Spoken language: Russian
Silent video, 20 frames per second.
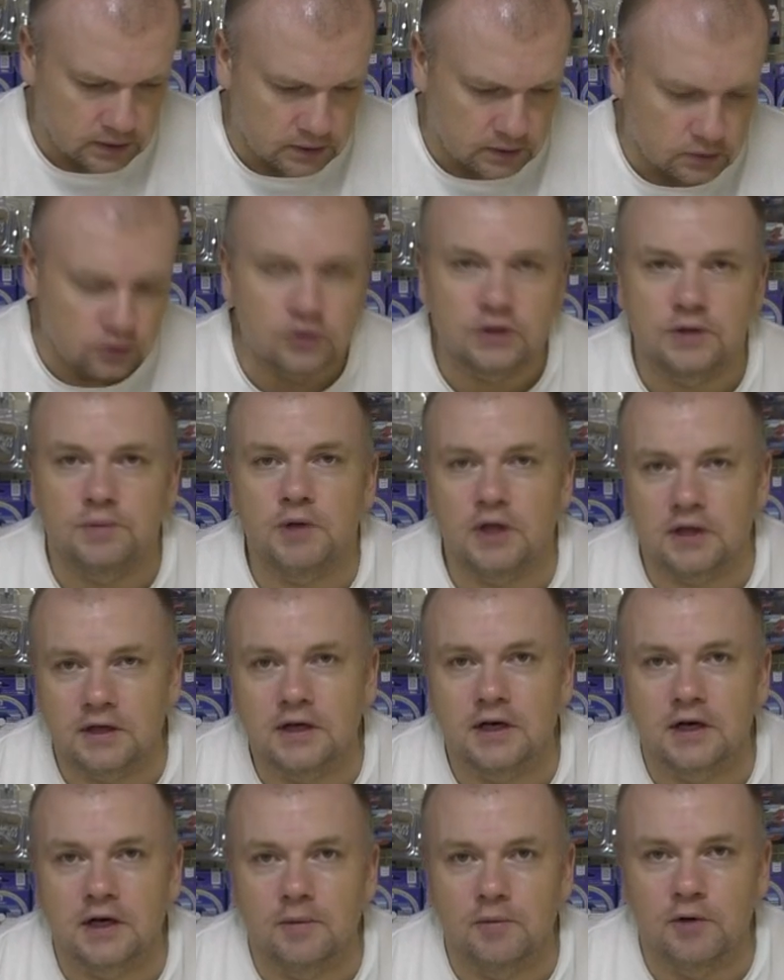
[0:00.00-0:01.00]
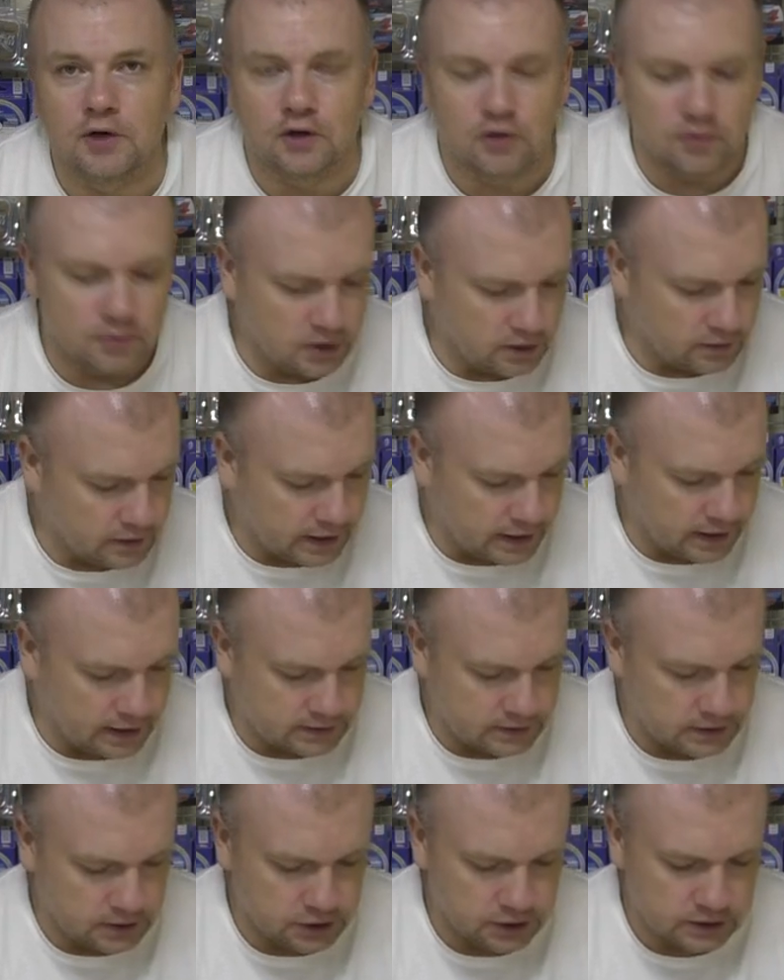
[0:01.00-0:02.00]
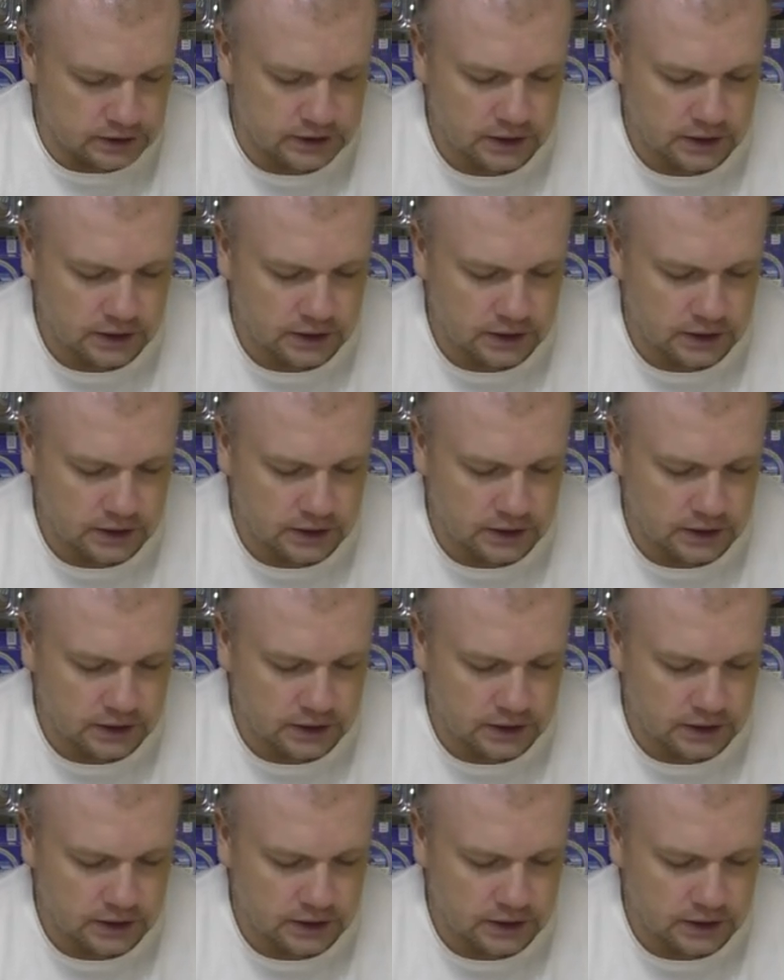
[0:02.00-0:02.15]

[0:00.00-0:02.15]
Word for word: ну, с мелкой рыбы, грубо говоря. Значит,